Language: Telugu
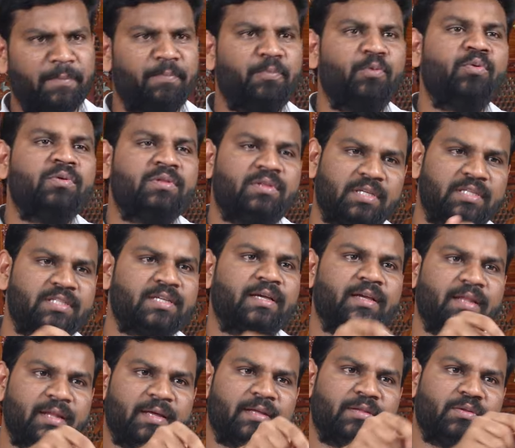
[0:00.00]
కానీ పూర్తి
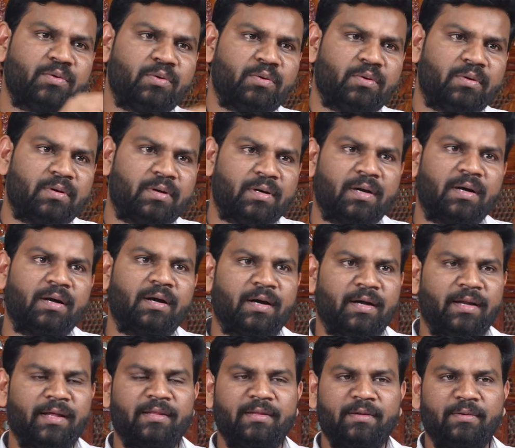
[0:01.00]
చేయలేదు
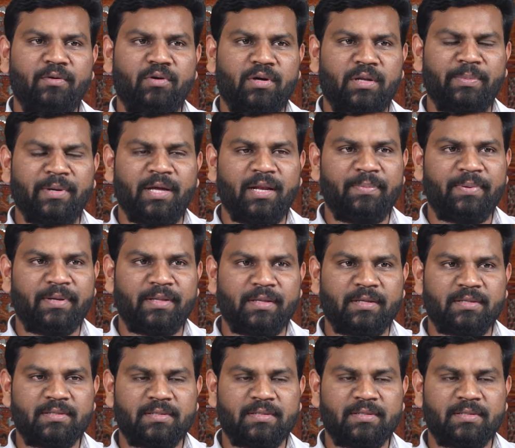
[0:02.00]
అనేది ఒకటి మిగిలిపోయింది